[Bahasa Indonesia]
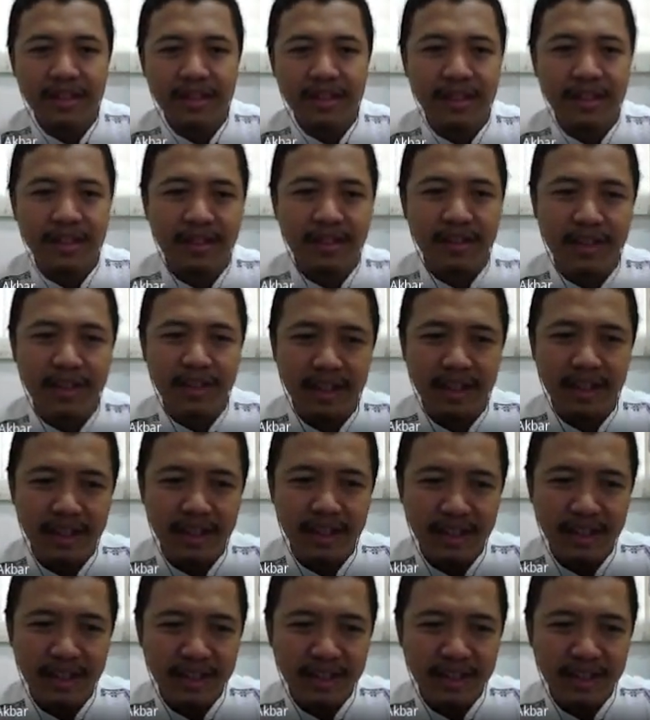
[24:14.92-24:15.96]
itu
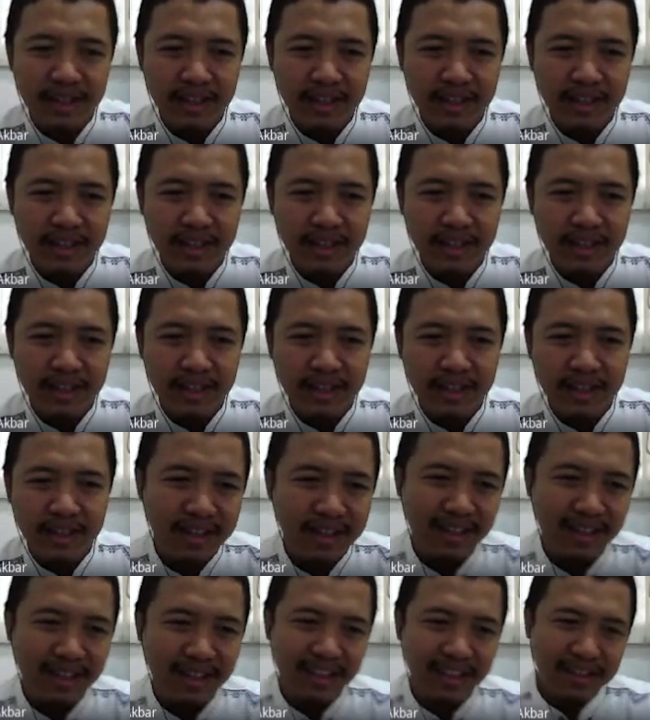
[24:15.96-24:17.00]
yang
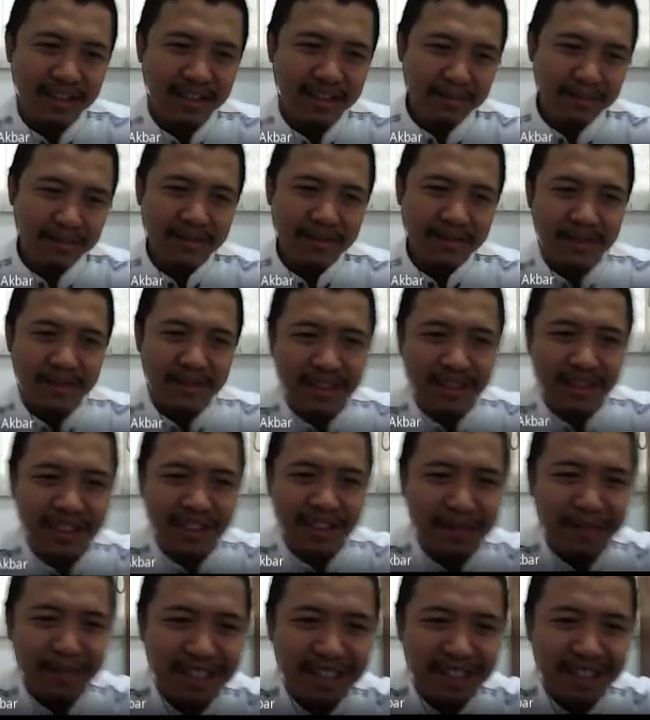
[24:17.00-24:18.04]
uh, dari
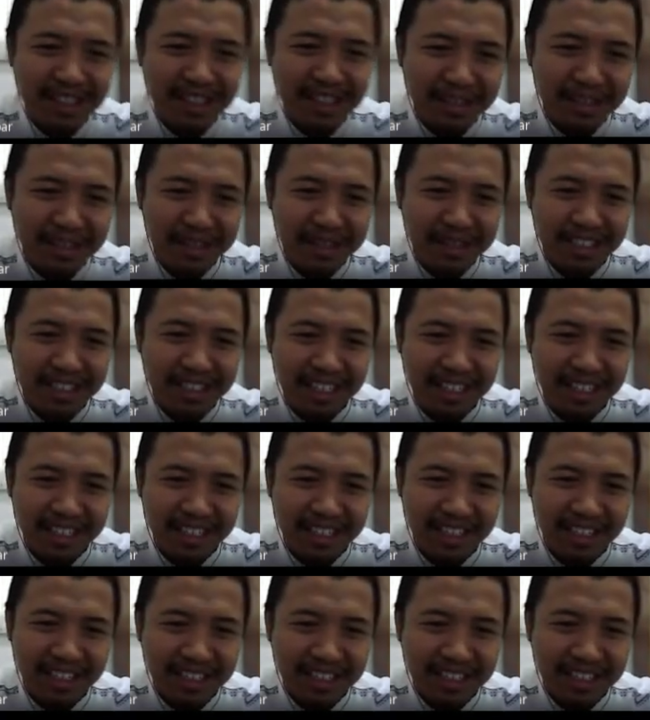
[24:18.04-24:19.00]
mana dapat yang ini